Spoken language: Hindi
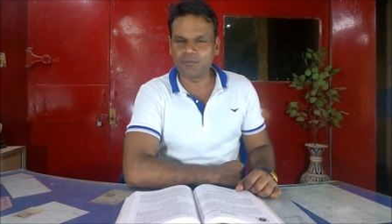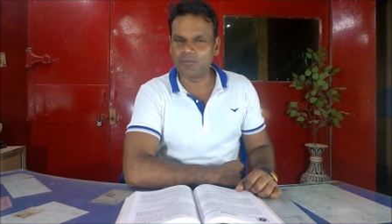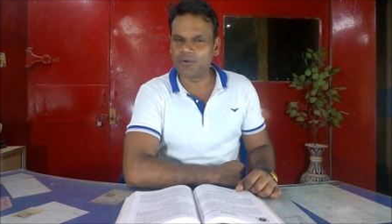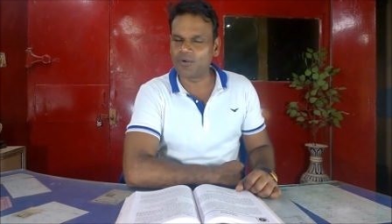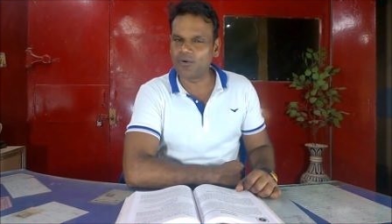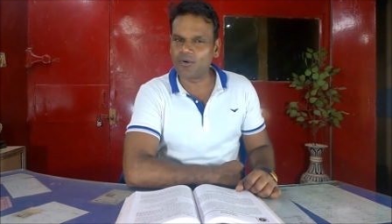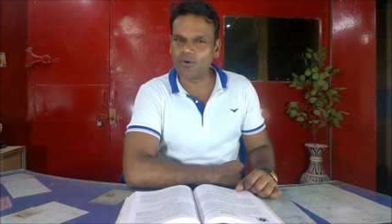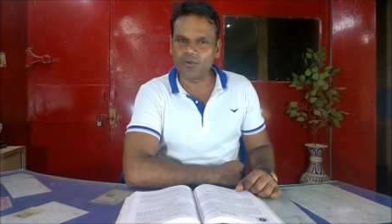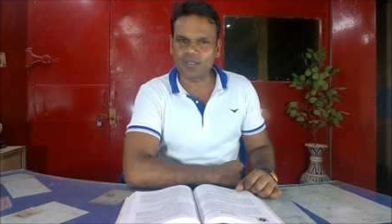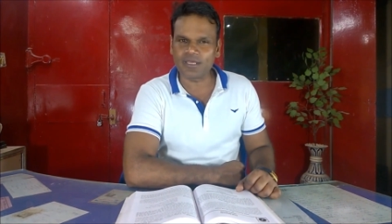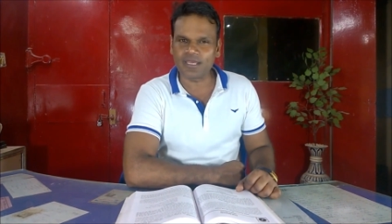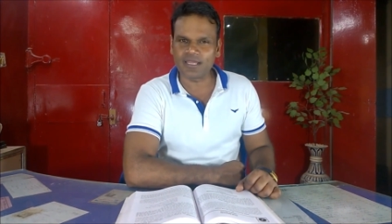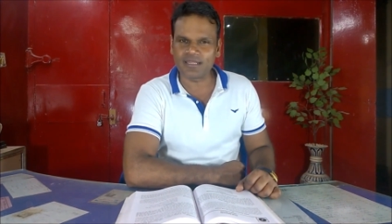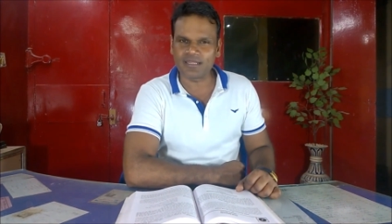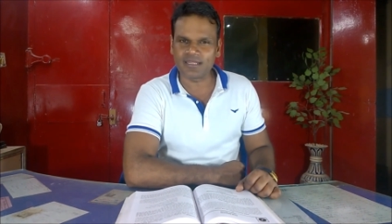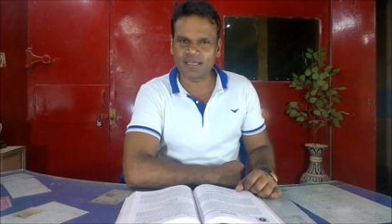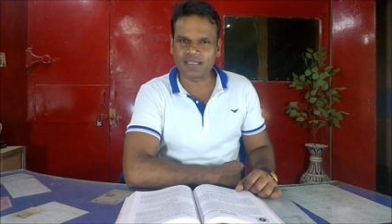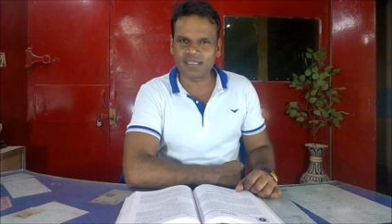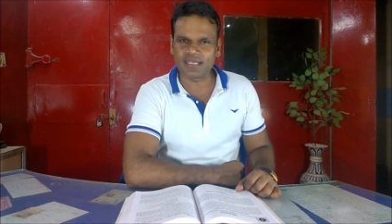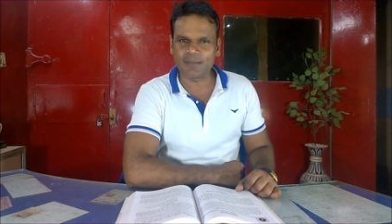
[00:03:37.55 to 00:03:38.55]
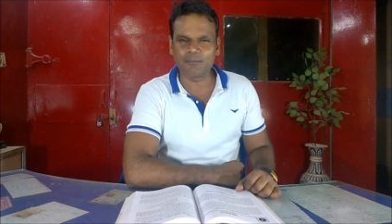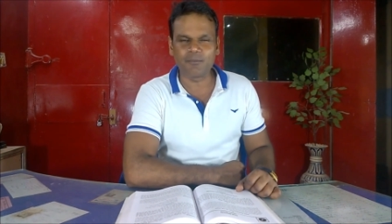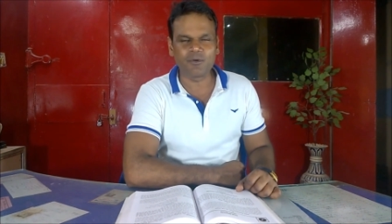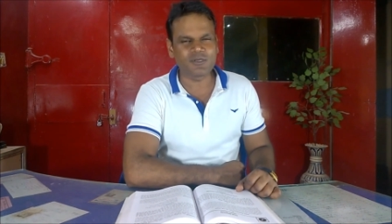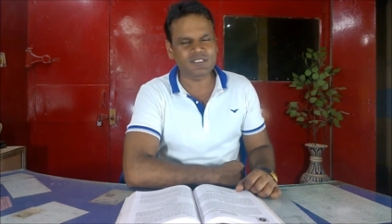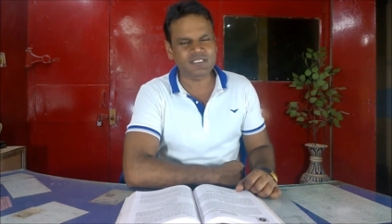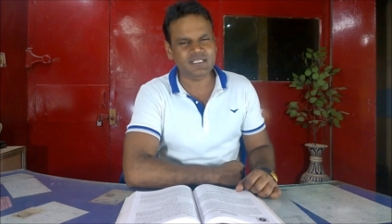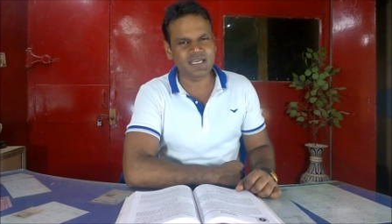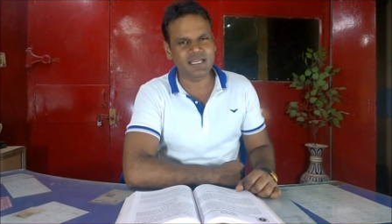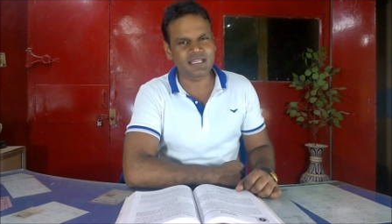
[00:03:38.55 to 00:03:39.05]
भूगोल के अंदर या
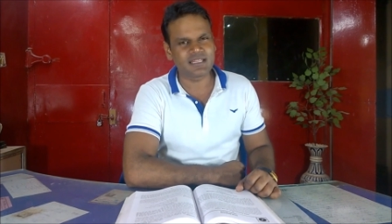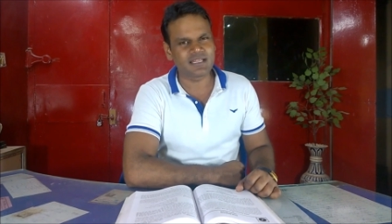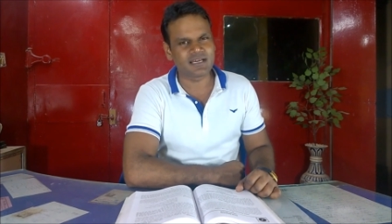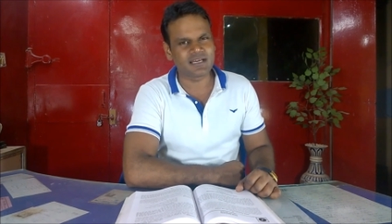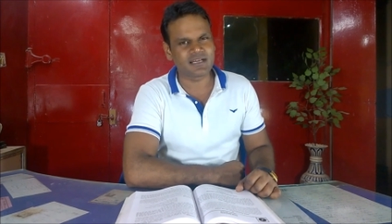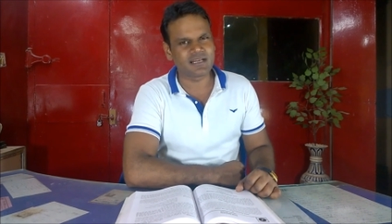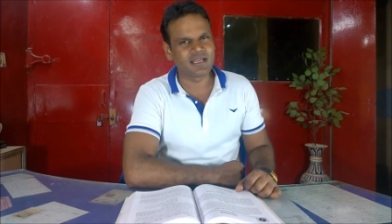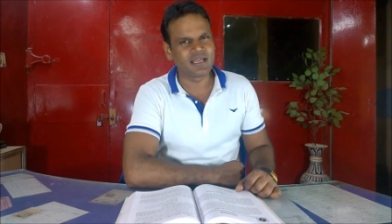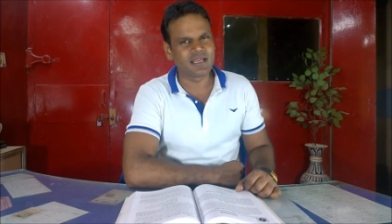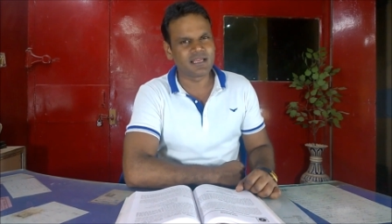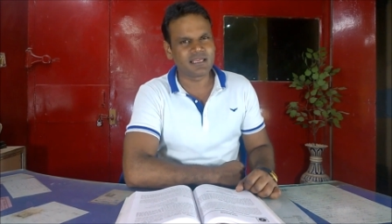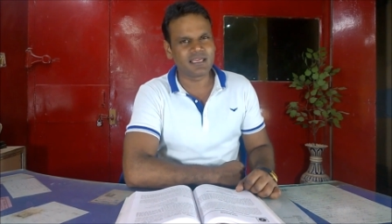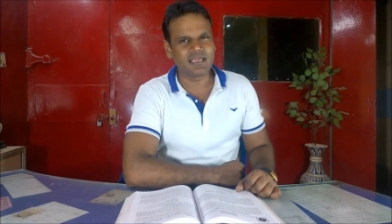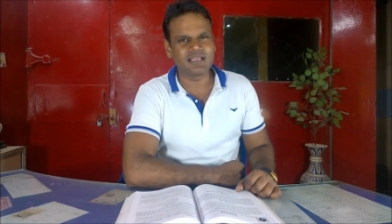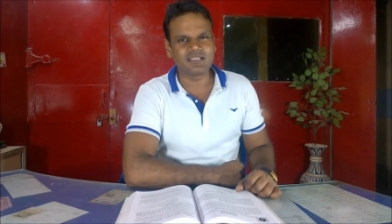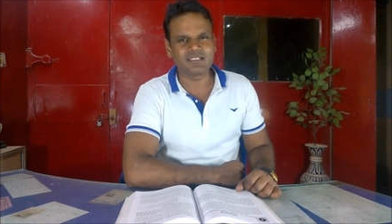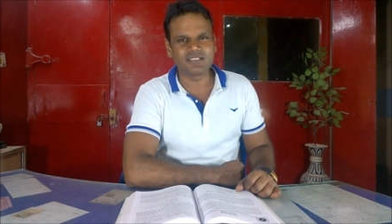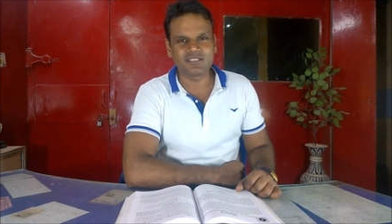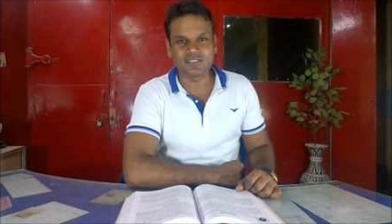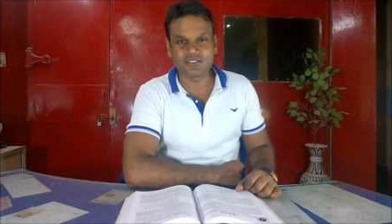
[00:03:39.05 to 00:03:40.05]
बुक्स के अंदर कि